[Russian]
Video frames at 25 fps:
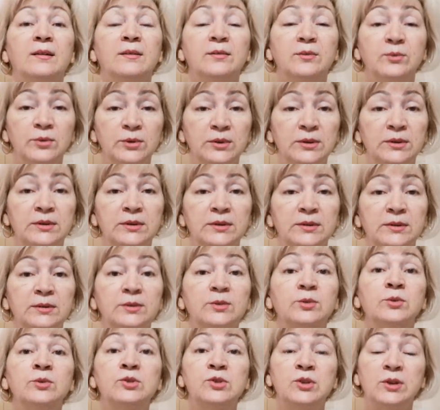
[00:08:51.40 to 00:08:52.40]
Вот.
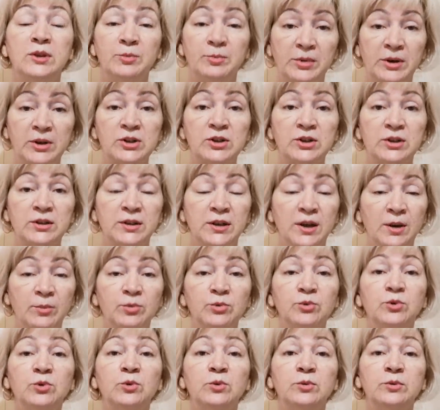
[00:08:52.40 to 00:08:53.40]
Ну, черепашек я
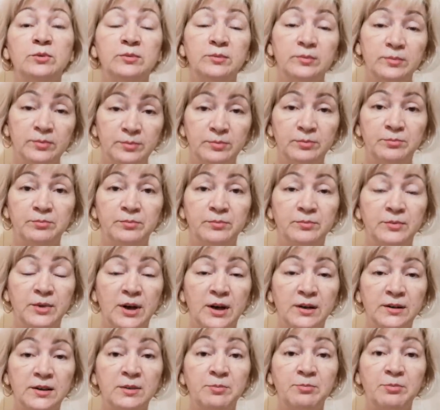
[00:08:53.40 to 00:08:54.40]
буду
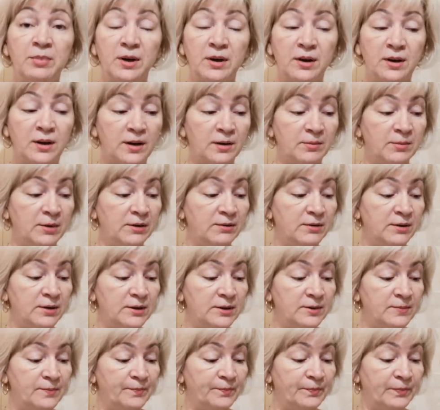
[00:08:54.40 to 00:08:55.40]
ходить
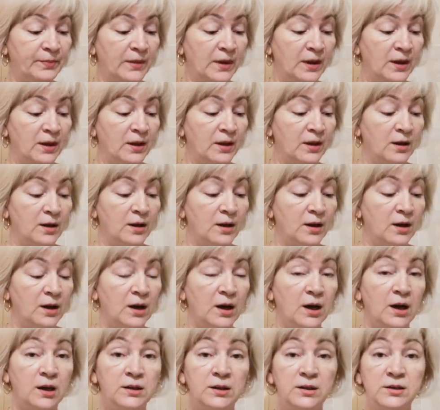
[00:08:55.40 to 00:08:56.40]
покармливать.
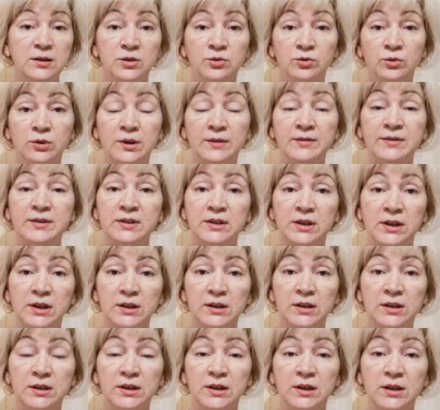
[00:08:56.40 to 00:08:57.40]
А Настюля в
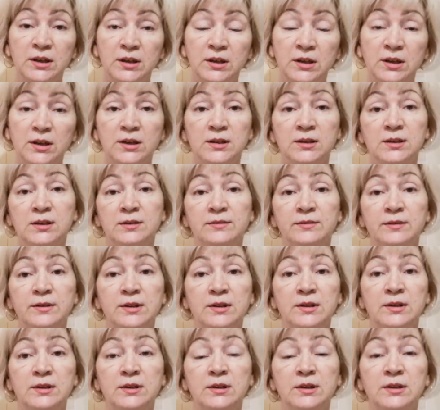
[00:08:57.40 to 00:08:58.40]
садике,
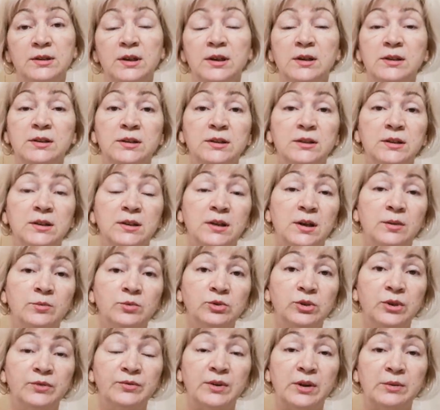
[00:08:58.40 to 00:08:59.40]
оказывается. Я, кстати,
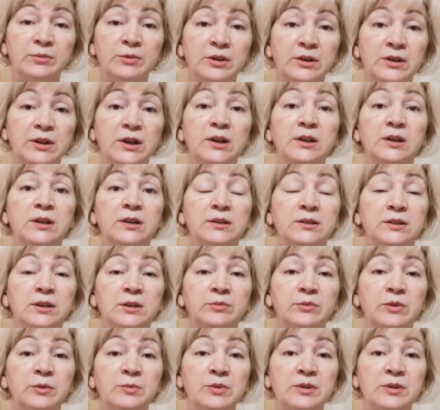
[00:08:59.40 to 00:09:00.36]
кому-то в комментариях там